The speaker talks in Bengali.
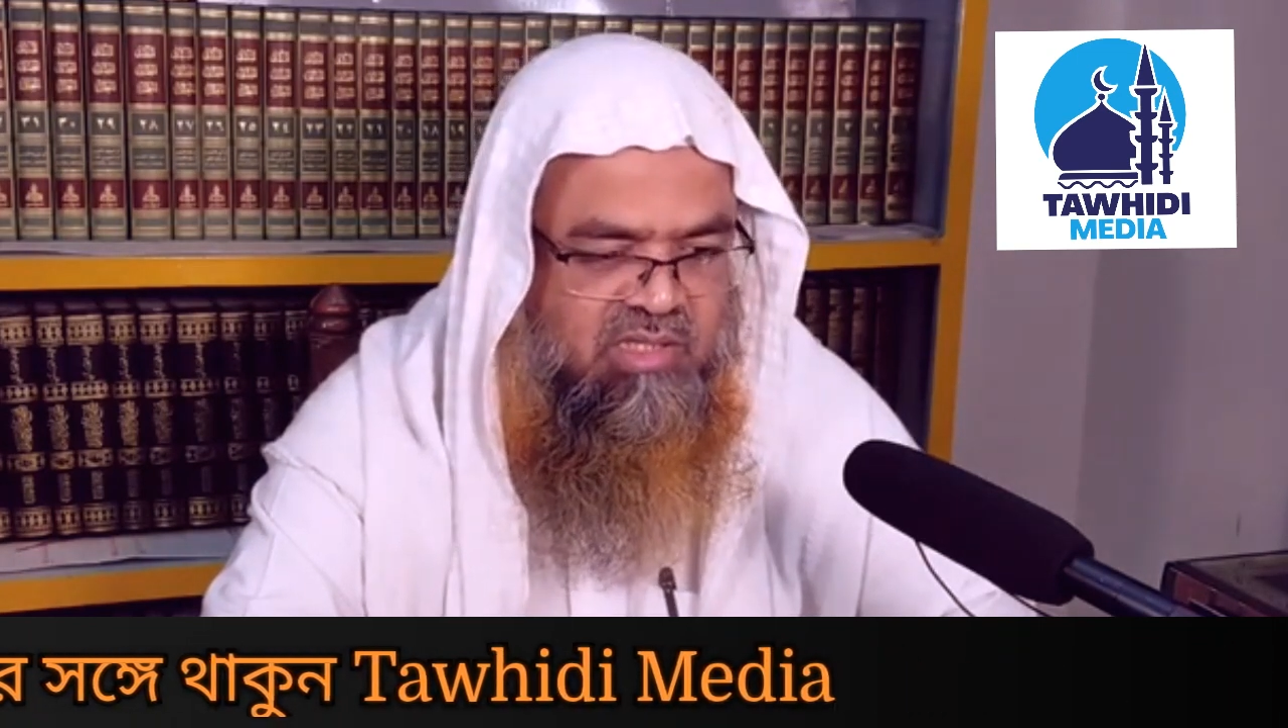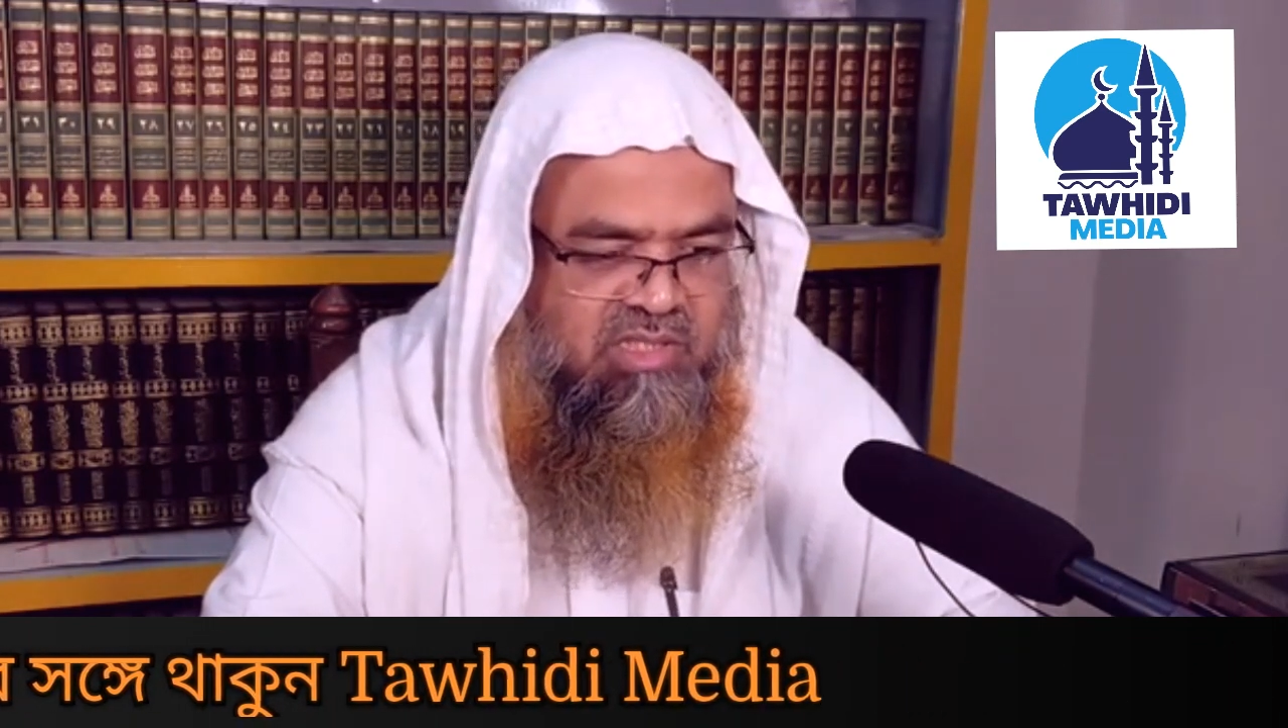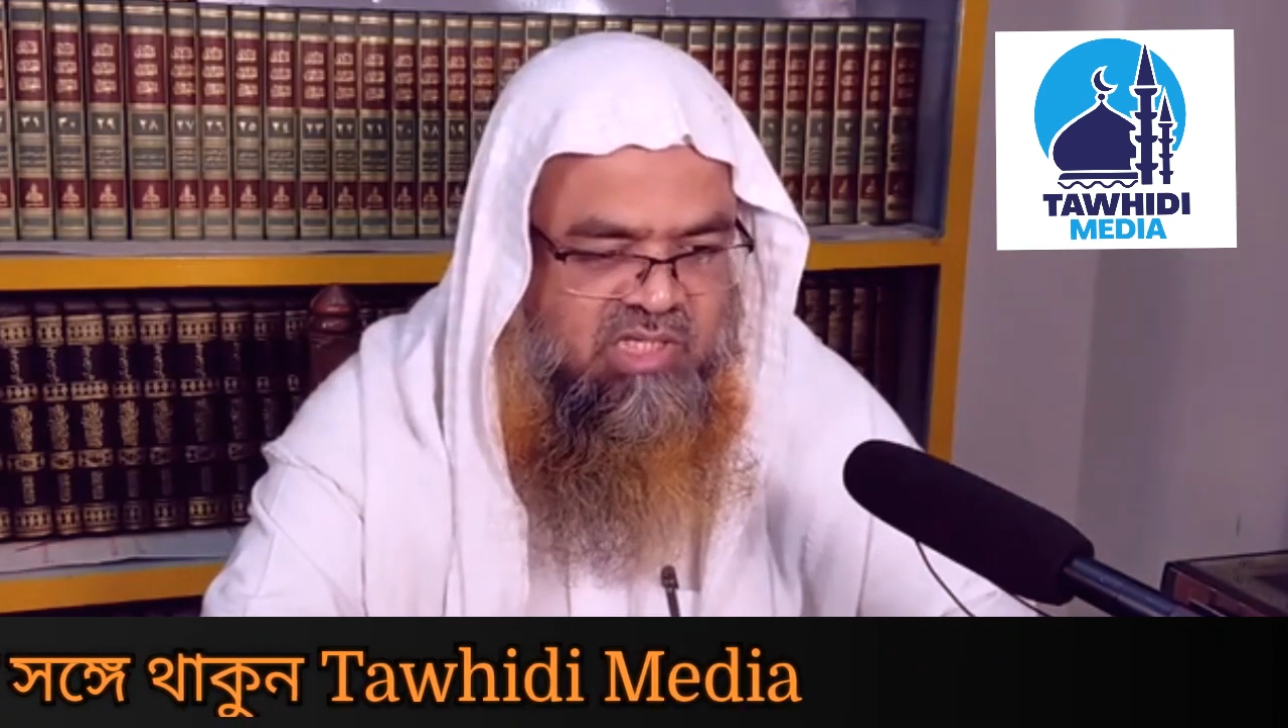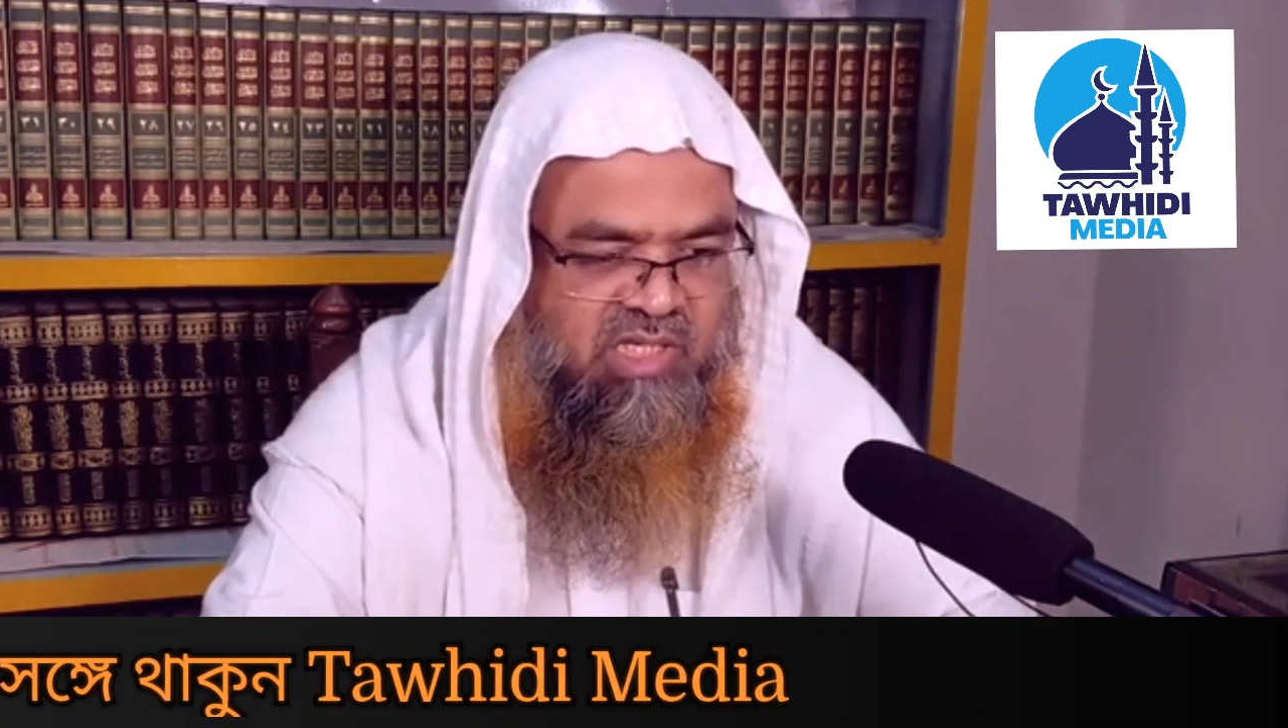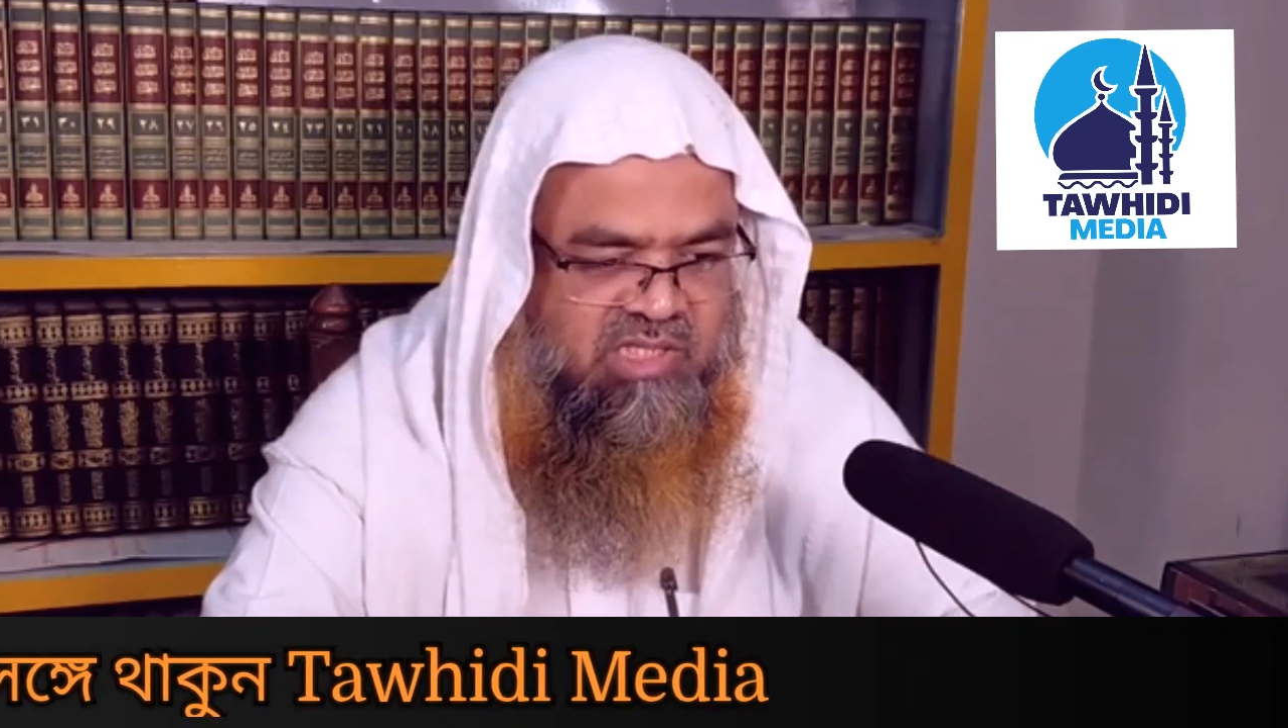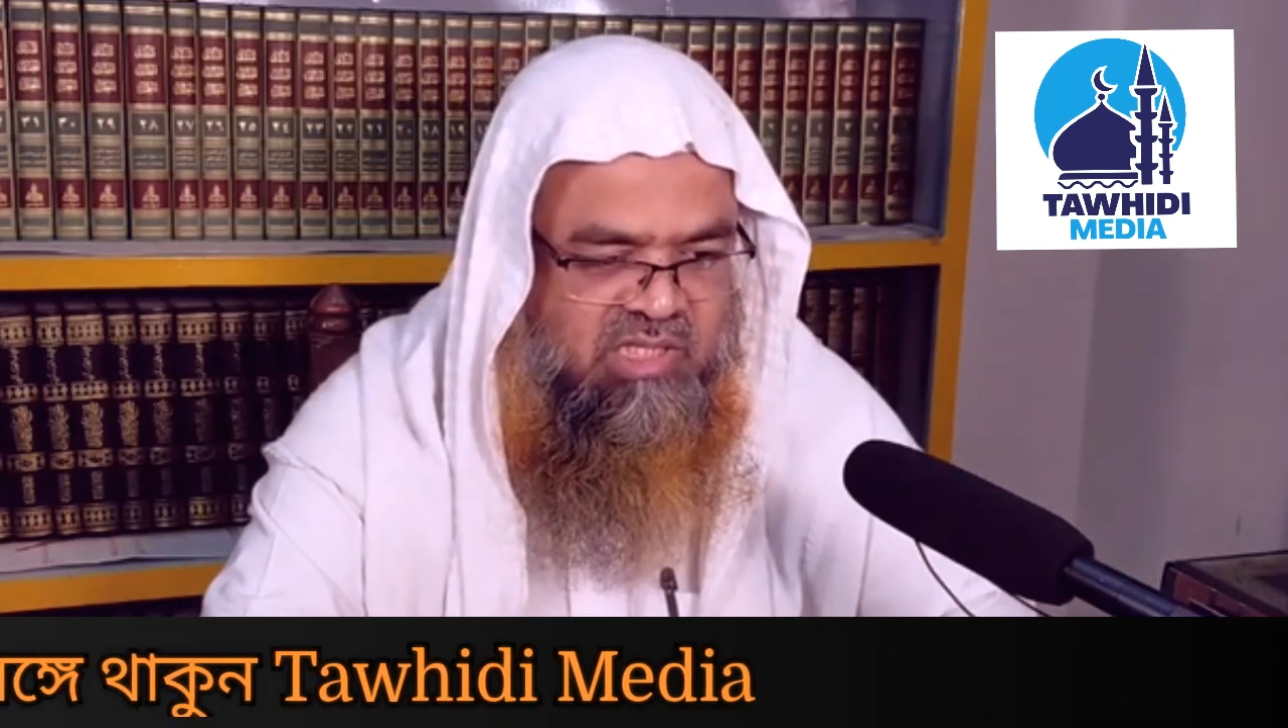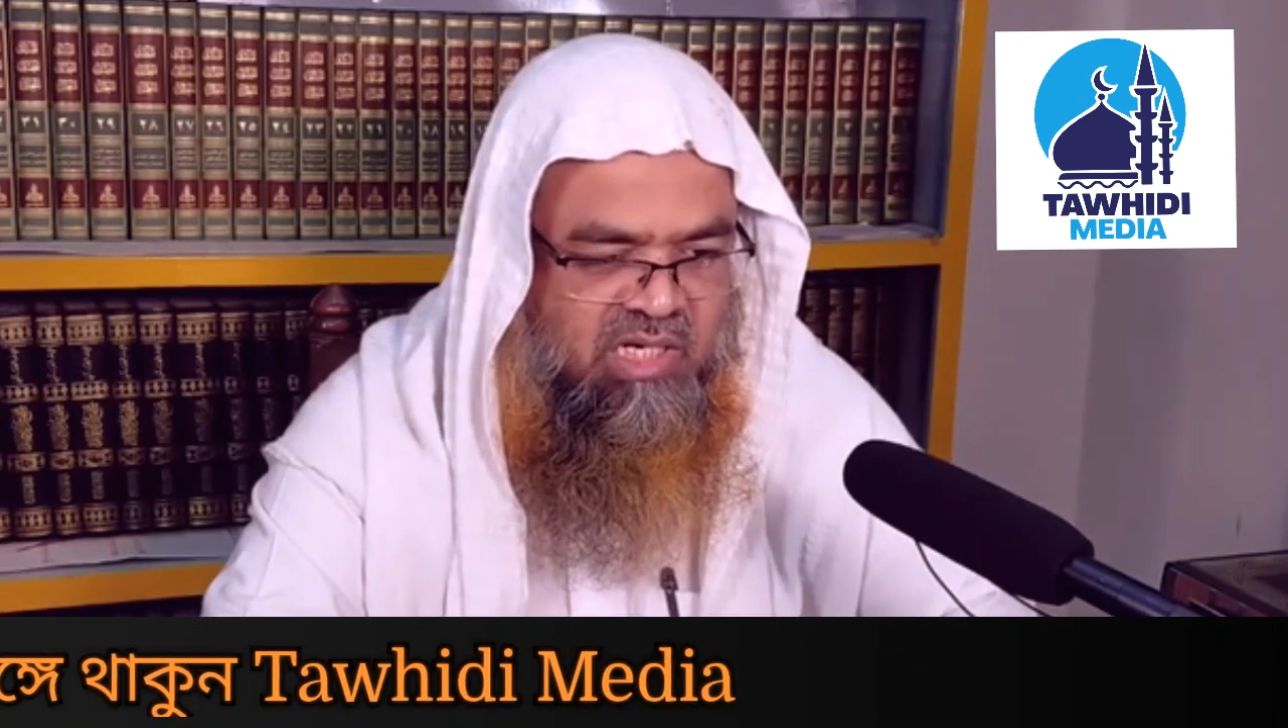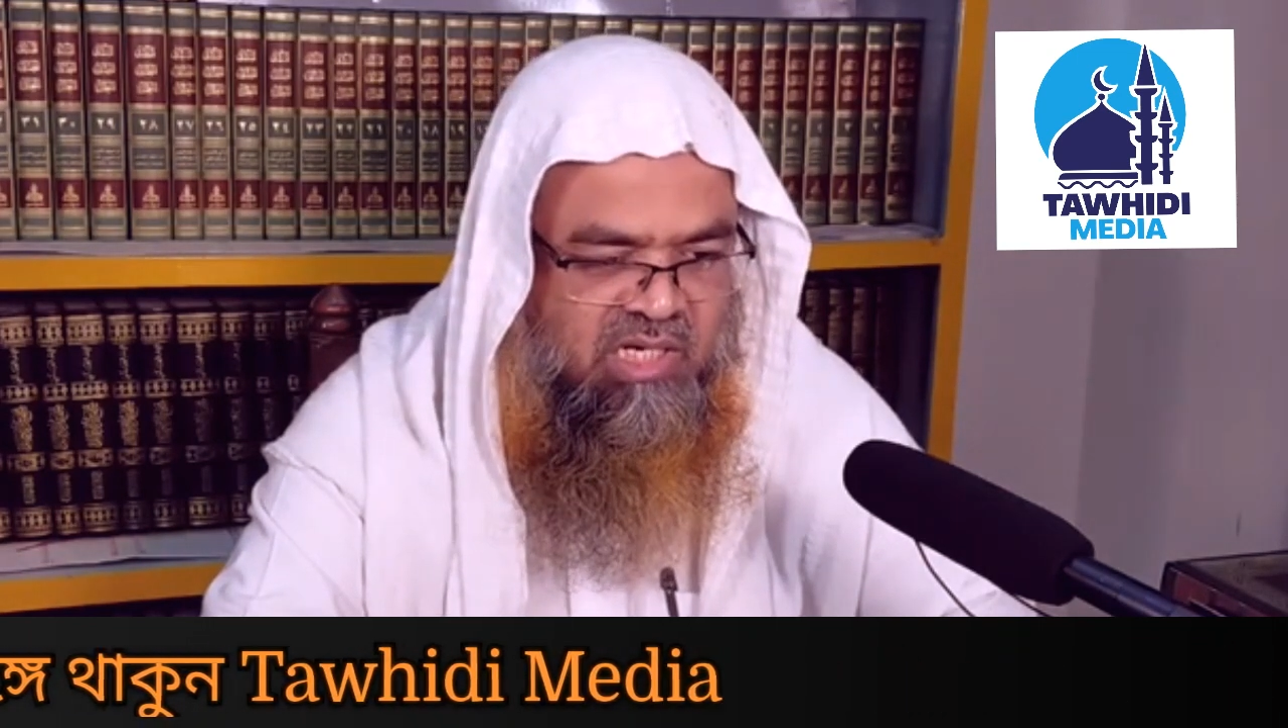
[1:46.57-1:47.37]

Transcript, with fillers: সেটা সে